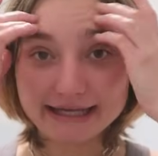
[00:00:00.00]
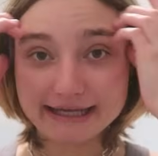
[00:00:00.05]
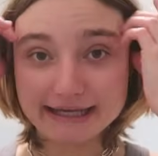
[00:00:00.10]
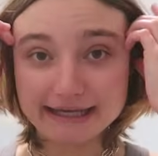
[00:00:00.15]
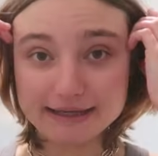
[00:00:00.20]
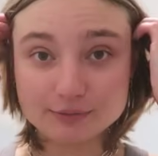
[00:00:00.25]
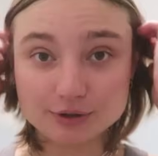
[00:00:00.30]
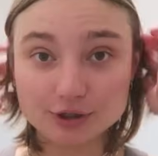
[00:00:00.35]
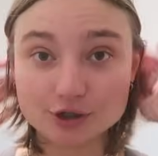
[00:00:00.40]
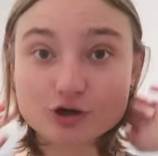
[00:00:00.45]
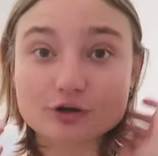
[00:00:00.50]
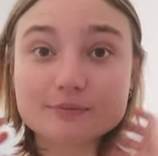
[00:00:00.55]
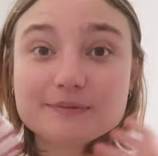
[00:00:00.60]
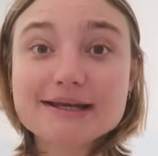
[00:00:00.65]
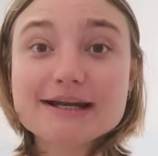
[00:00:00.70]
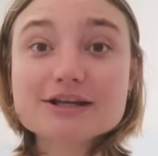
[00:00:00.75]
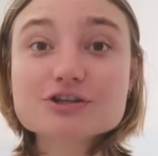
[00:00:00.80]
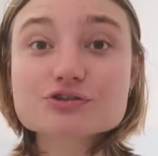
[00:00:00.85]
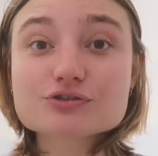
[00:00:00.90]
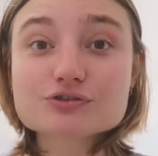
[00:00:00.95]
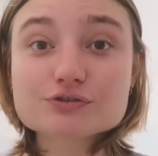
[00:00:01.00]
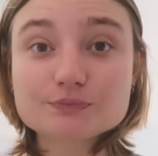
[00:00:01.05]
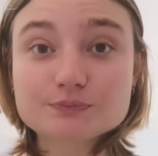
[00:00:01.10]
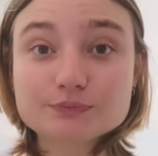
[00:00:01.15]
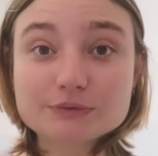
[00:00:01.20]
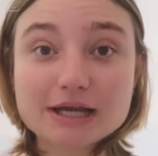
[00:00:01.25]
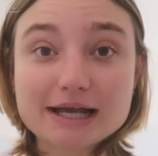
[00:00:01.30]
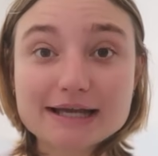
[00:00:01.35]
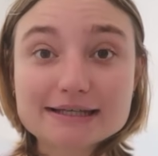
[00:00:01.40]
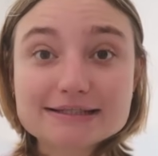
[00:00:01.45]
Eh, bueno, comí nachos,
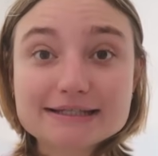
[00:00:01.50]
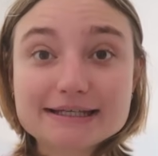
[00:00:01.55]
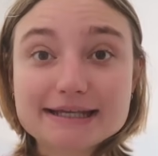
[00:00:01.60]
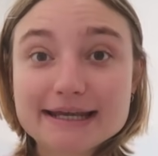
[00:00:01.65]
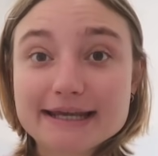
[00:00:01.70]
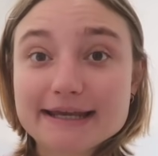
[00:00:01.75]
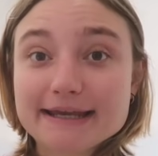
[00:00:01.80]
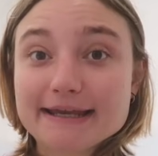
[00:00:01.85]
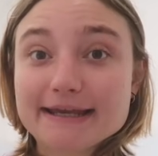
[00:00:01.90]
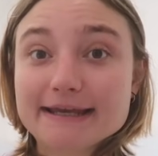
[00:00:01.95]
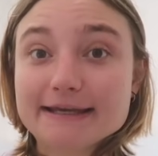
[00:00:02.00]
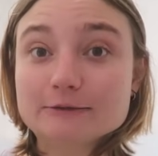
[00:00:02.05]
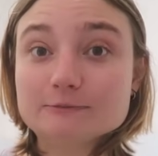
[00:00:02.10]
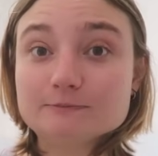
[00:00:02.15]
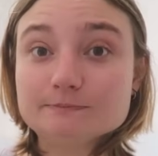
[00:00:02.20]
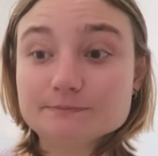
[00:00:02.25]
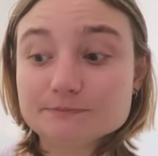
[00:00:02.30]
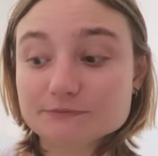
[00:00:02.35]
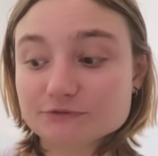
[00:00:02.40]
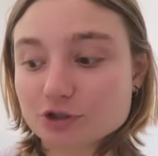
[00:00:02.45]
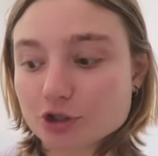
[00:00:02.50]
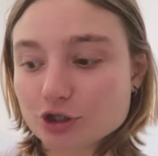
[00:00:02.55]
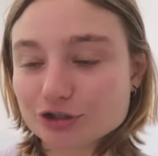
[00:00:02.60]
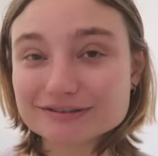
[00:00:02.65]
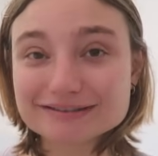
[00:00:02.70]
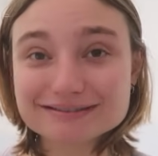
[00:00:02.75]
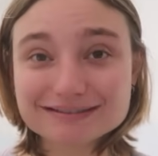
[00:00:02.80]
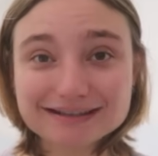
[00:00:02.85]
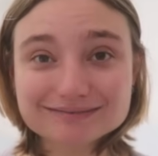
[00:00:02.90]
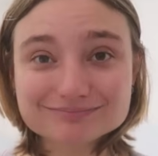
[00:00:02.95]
así que mm, estoy
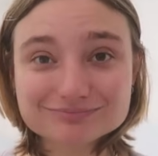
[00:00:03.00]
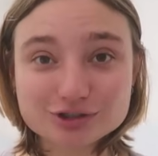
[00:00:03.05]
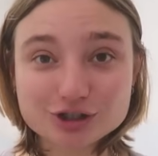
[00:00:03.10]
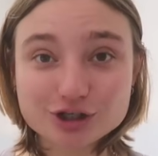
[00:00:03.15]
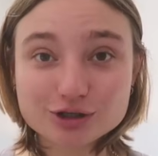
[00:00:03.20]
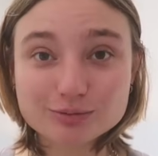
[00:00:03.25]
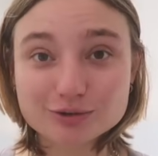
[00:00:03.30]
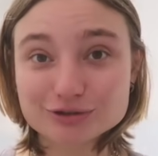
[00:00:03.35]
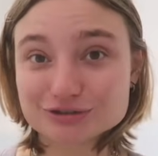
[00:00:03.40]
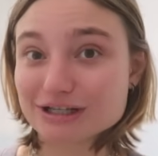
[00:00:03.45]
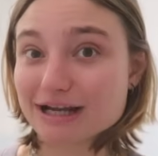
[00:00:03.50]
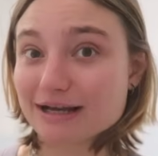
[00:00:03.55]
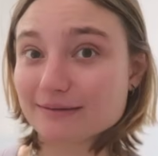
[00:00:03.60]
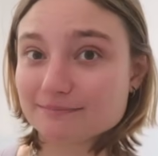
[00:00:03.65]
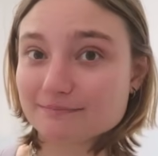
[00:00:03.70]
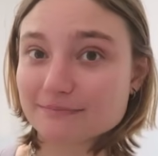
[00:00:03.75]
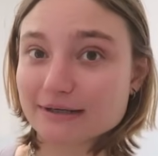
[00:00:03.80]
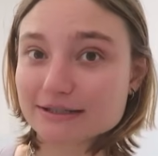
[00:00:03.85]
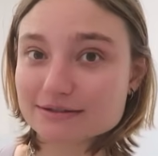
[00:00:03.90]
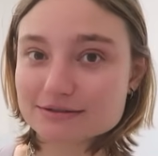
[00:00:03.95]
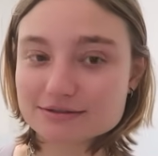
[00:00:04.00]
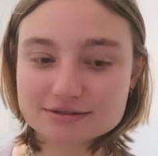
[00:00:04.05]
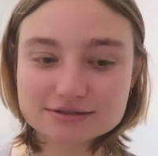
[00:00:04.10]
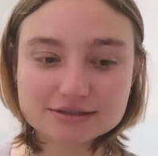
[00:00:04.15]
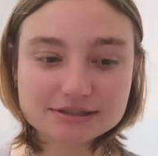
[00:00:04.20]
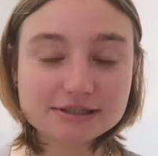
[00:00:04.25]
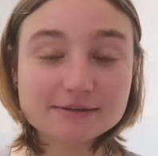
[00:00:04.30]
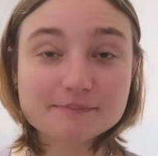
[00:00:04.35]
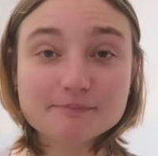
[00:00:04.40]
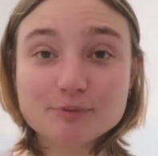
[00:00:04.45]
contenta, estoy como ya más,
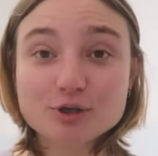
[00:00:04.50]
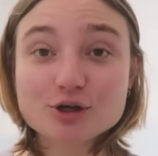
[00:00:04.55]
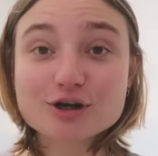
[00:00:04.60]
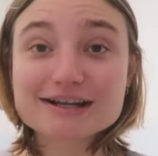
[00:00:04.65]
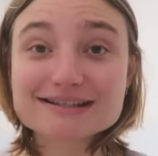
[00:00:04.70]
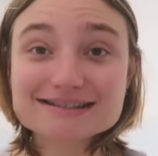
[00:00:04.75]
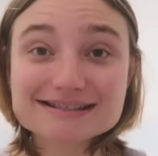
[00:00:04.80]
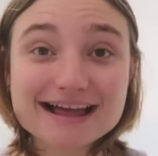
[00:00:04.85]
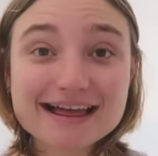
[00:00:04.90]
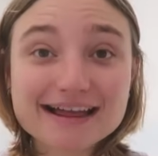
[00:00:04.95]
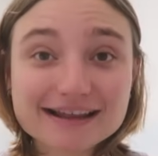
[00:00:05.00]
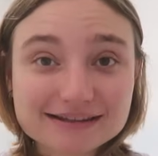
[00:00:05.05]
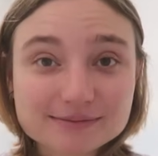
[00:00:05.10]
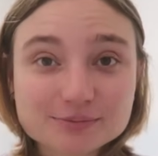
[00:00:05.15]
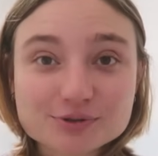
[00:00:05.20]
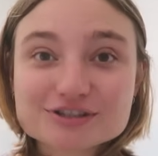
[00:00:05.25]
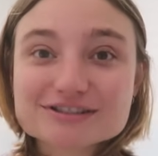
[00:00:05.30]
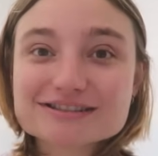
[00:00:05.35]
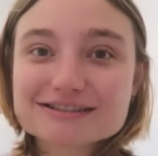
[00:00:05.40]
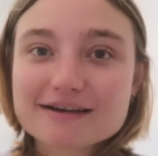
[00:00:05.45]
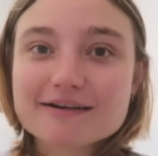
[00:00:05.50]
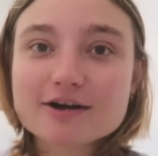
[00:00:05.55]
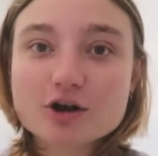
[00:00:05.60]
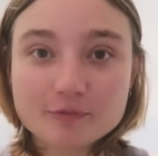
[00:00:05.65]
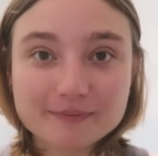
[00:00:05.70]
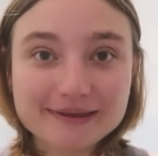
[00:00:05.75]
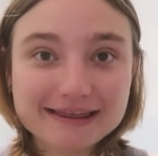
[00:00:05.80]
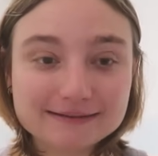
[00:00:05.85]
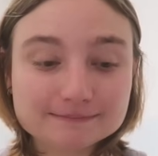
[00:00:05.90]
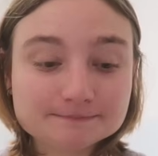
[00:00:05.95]
menos cansada, tipo necesitaba
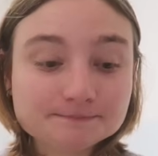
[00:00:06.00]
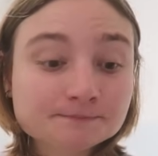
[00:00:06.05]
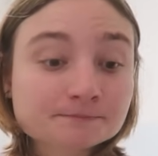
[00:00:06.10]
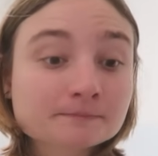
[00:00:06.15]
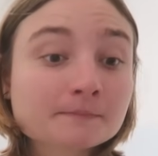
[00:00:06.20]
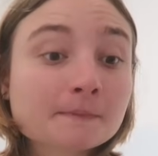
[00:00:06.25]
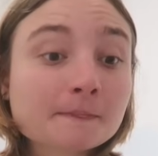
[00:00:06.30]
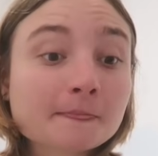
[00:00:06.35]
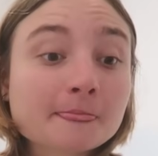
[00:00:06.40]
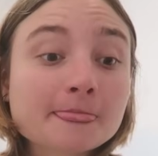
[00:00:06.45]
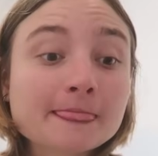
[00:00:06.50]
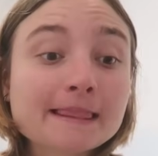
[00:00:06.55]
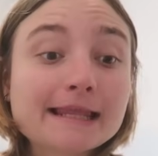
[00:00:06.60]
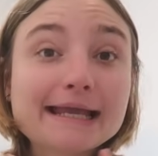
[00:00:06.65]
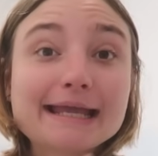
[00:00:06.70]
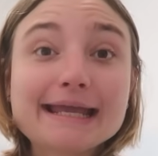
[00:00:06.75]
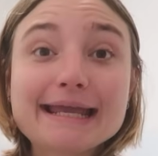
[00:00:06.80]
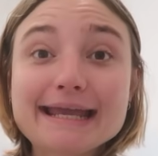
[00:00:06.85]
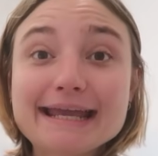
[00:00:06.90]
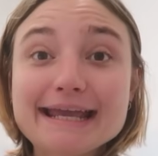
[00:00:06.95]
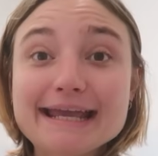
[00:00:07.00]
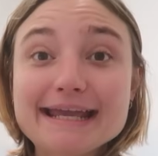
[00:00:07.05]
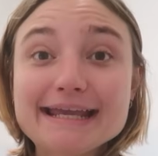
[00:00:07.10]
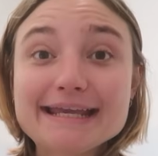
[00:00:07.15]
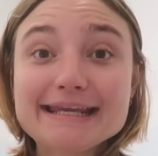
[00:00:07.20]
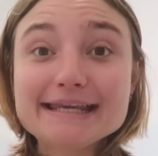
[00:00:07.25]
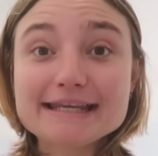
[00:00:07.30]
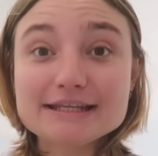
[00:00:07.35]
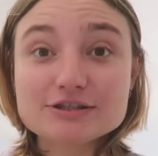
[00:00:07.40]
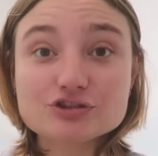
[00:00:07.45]
comida.
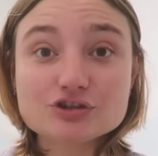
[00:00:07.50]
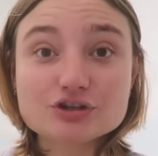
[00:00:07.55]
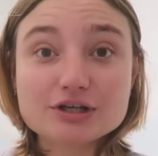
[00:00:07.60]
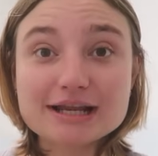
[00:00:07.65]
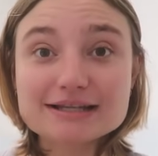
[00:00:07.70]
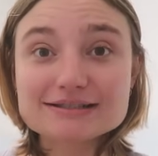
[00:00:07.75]
Eh, y son